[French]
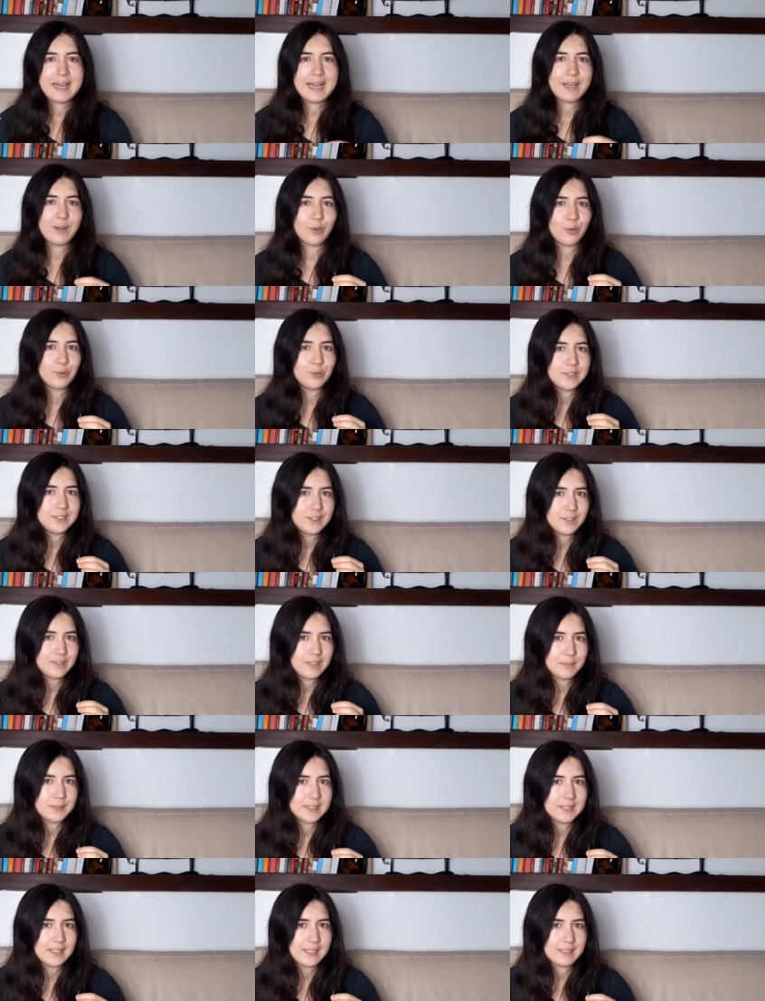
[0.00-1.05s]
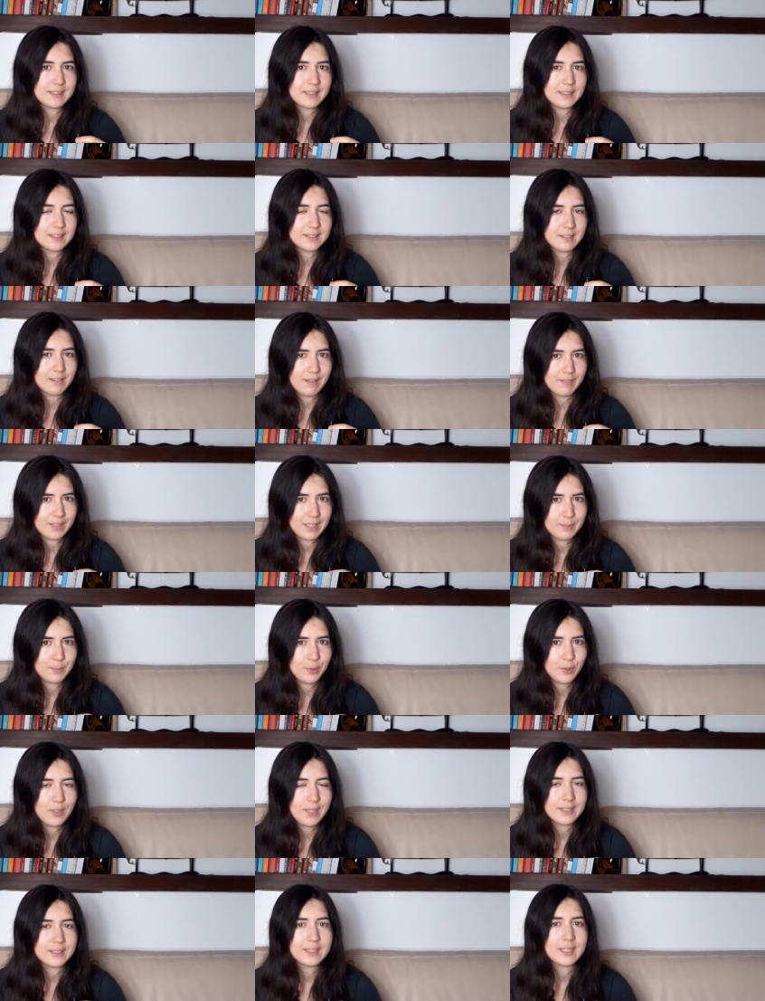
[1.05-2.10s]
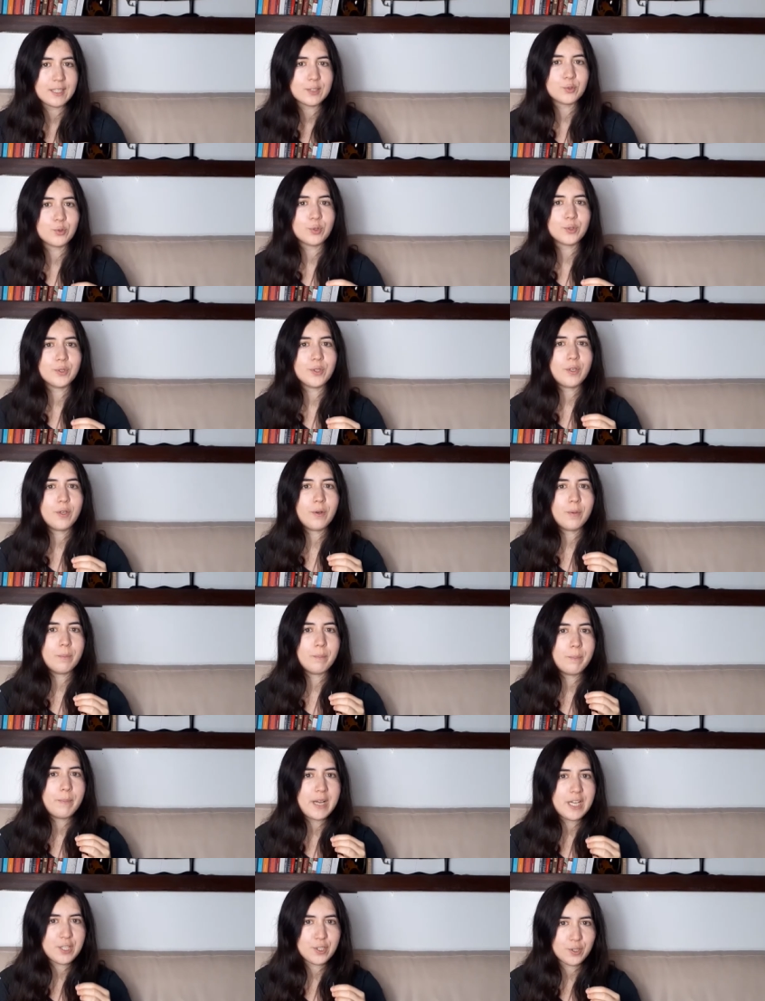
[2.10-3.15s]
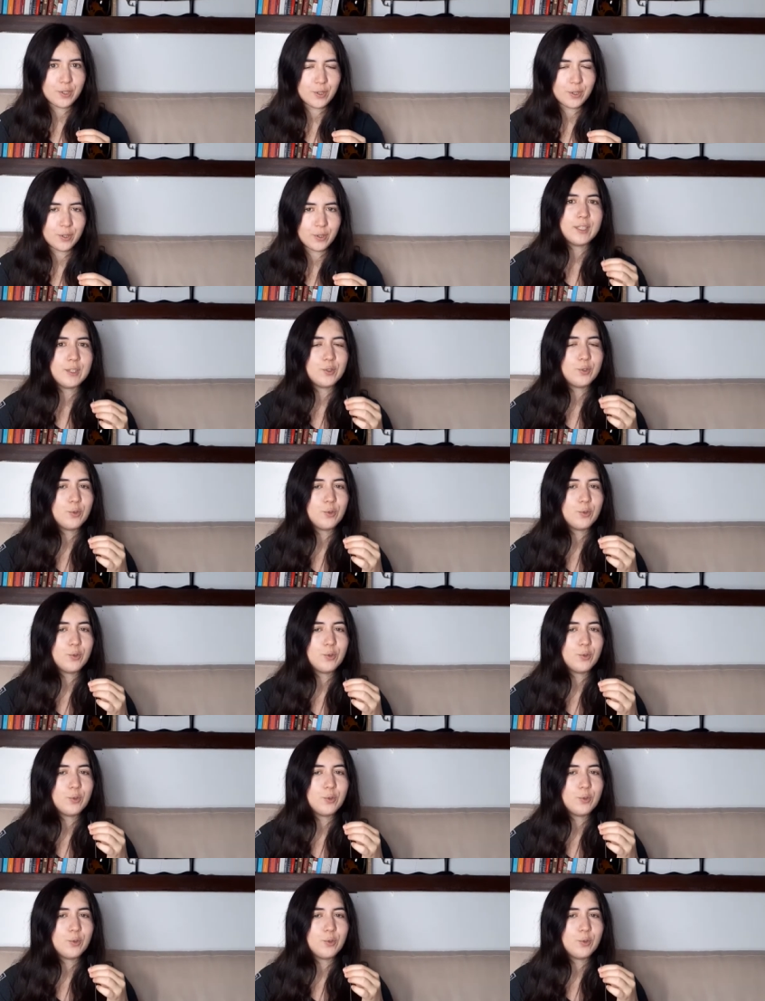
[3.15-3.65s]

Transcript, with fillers: Alors le 19e siècle, ça va vraiment être un tournant majeur.